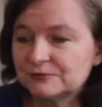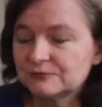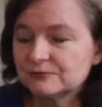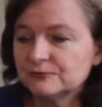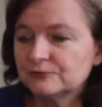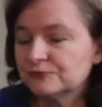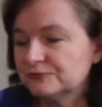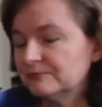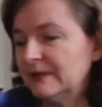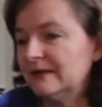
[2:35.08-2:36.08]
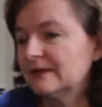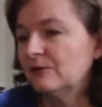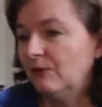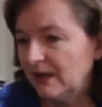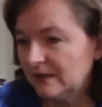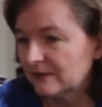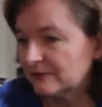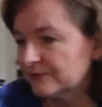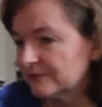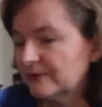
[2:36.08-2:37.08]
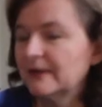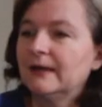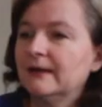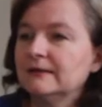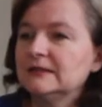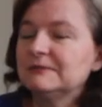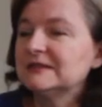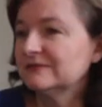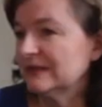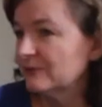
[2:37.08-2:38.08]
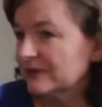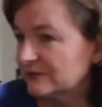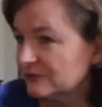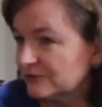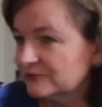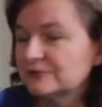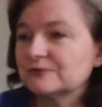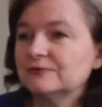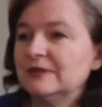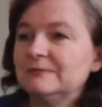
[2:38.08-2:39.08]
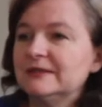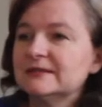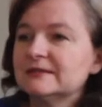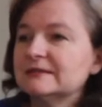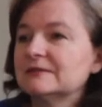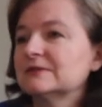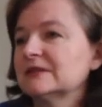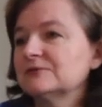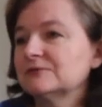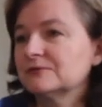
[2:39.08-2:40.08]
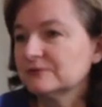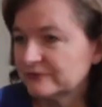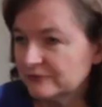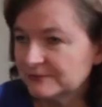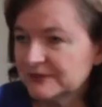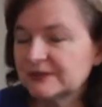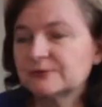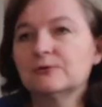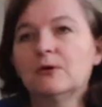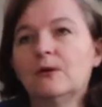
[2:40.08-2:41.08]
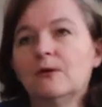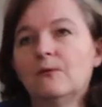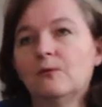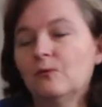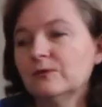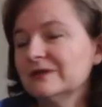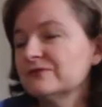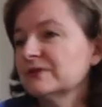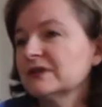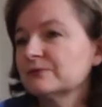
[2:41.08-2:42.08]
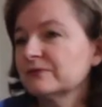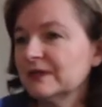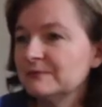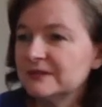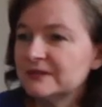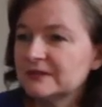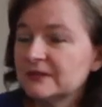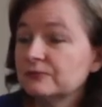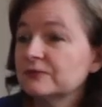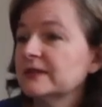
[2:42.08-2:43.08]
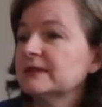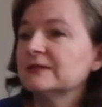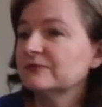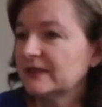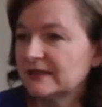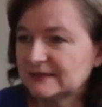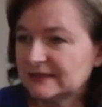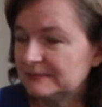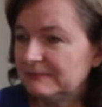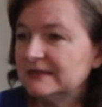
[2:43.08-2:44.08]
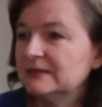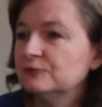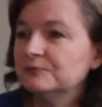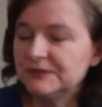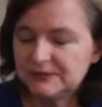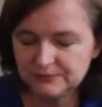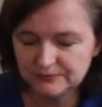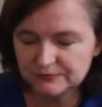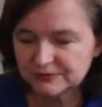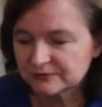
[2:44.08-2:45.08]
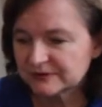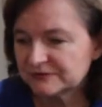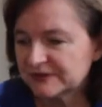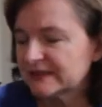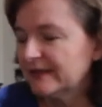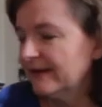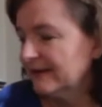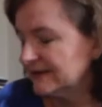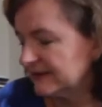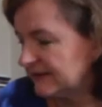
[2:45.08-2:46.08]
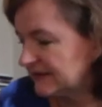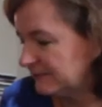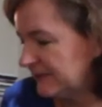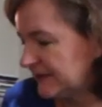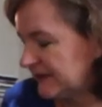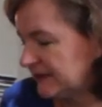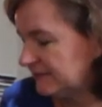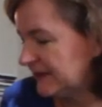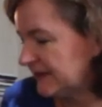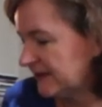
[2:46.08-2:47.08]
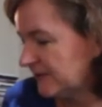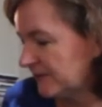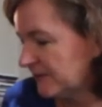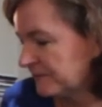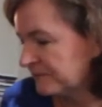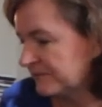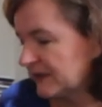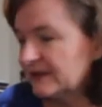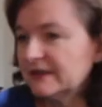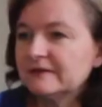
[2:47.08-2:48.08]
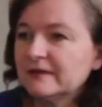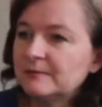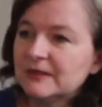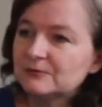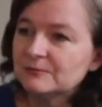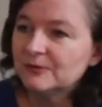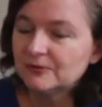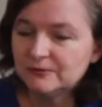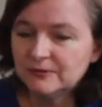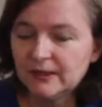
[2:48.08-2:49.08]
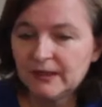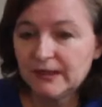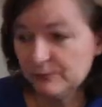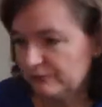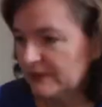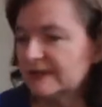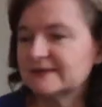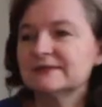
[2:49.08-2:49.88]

qui ont eu du mal à croire qu'il euh, se passait vraiment quelque chose, que la planète était en train de se transformer, que on a une responsabilité, que tout ça était vrai, que ce n'était pas des lubies de, scientifiques. C'est expliqué de manière euh, très simple à comprendre. Et puis, il y a